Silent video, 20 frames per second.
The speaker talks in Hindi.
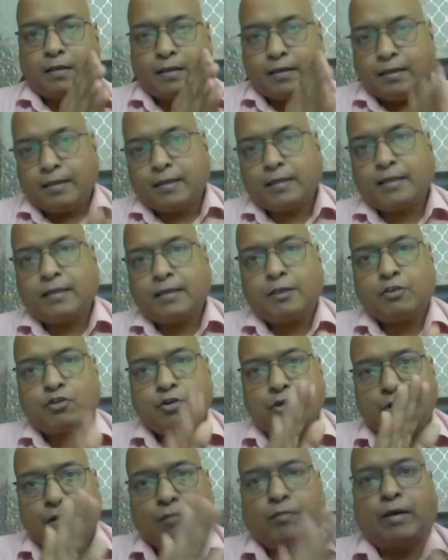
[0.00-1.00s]
इनकी
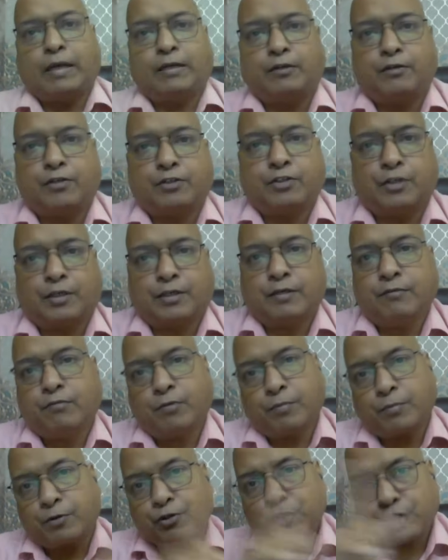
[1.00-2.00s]
जो एवेल्युएशन है वो
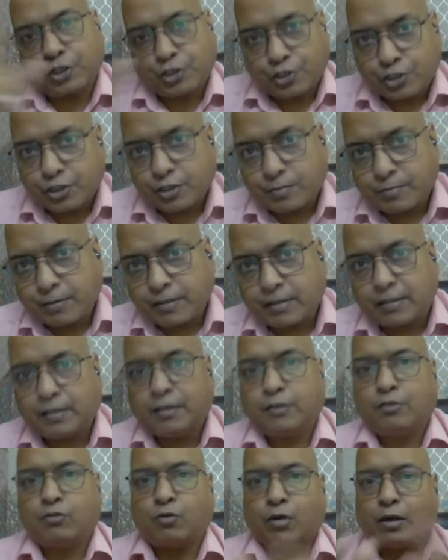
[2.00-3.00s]
प्रोजेक्शन पे
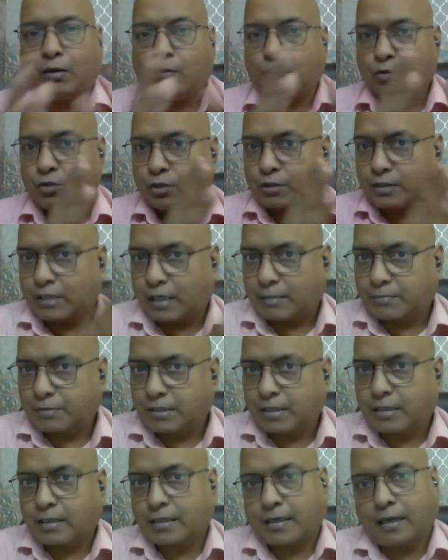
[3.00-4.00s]
थी तो उस हिसाब
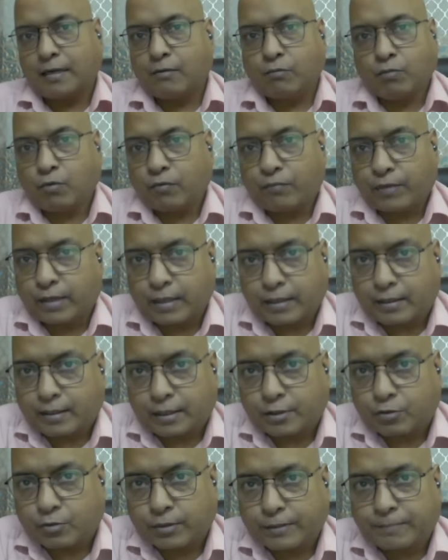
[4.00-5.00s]
से कल वो फिगर
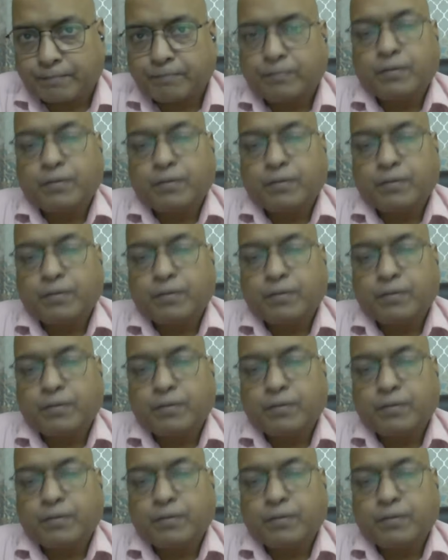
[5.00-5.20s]
टच हुई